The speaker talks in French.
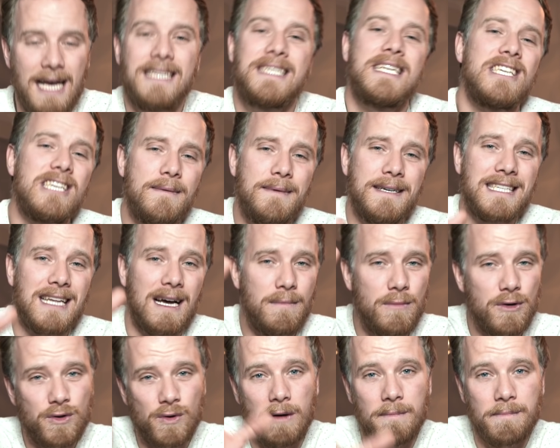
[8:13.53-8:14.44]
Et si jamais tu as un
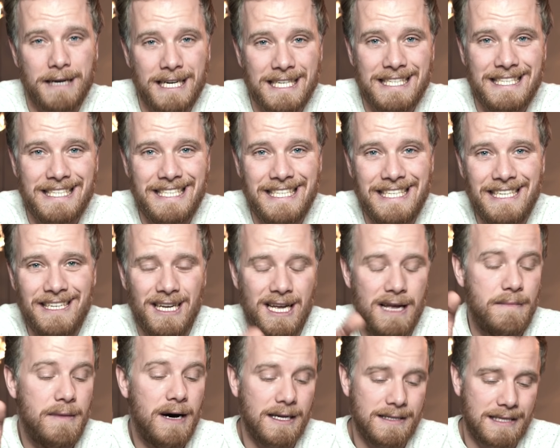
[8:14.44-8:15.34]
besoin précis, et
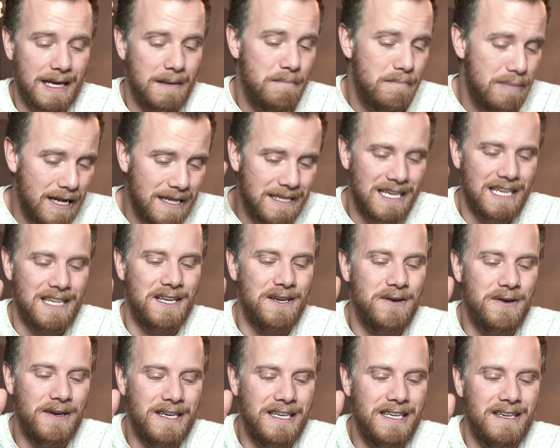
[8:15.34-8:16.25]
eh ben, tu as plein de
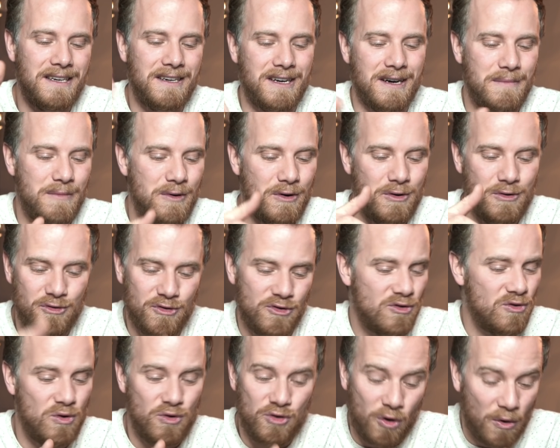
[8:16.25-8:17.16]
catégories comme euh,
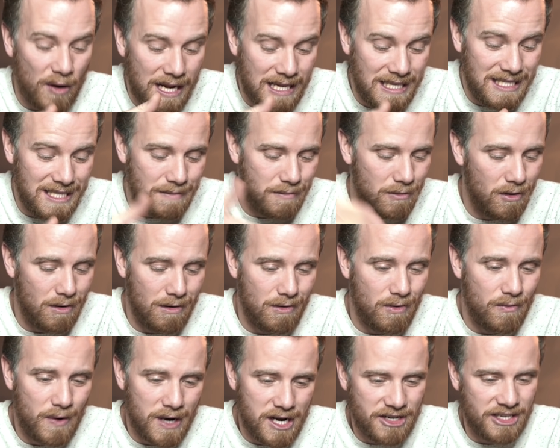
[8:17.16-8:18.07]
le journalisme, euh,
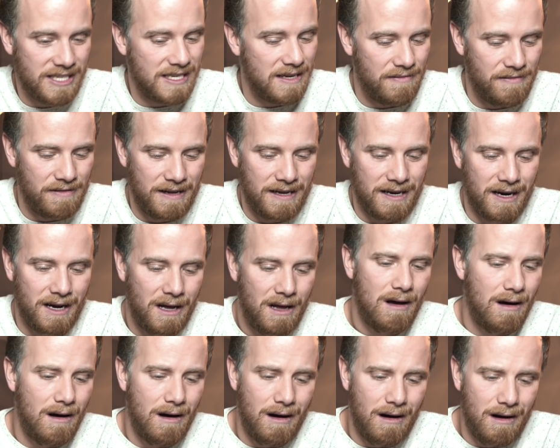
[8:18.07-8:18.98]
le voyage des affaires,
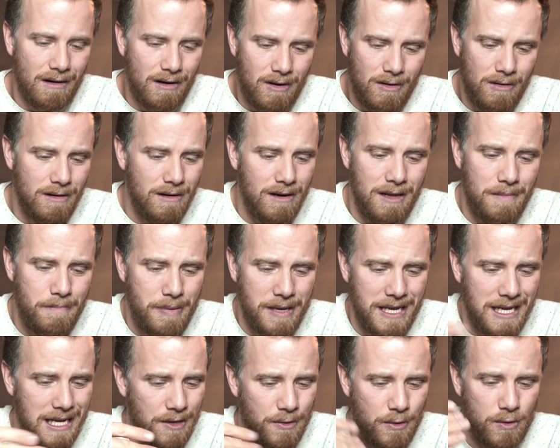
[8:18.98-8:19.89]
euh, les
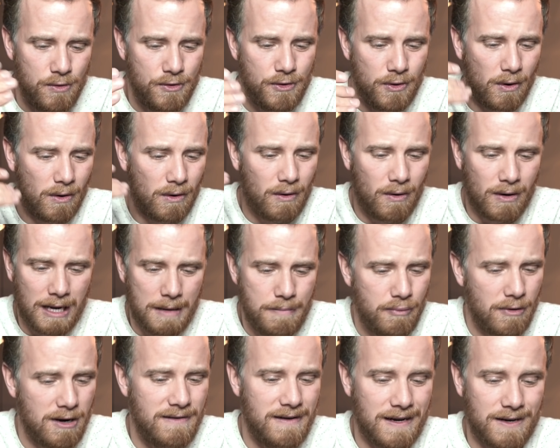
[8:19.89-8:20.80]
pays, les cultures, l'anglais
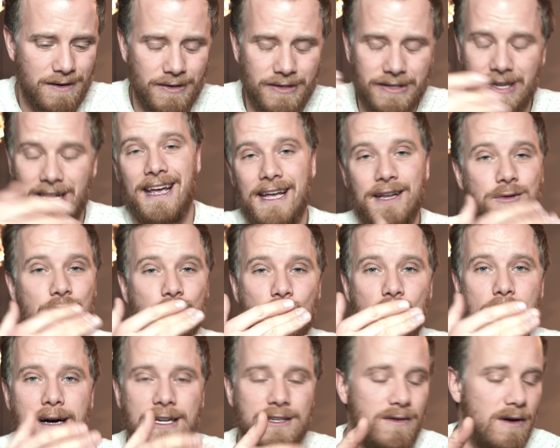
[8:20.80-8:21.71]
pour les vacances. Et du
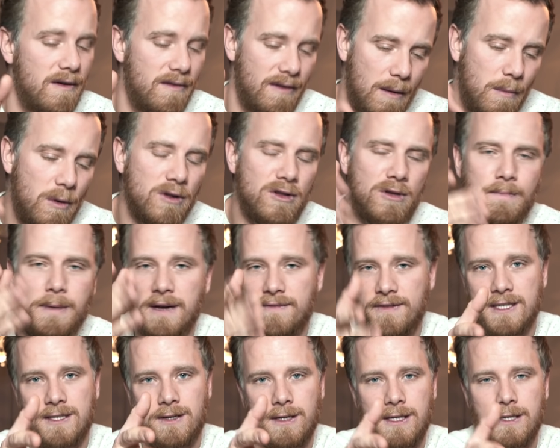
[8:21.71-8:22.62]
coup, bah, tu vas vraiment te
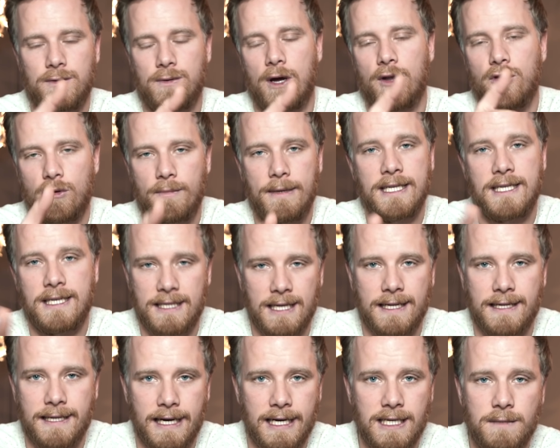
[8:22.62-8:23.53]
perfectionner sur un domaine qui
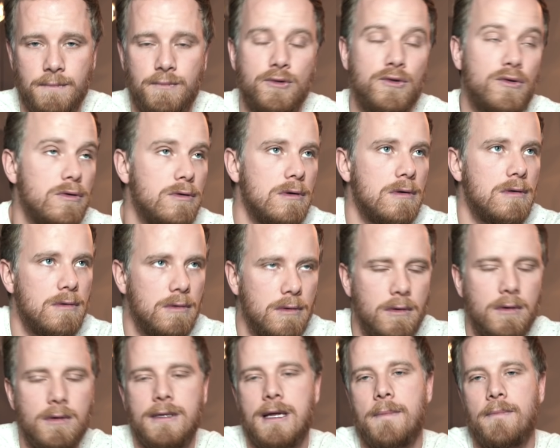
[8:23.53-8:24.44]
t'intéresse plutôt que de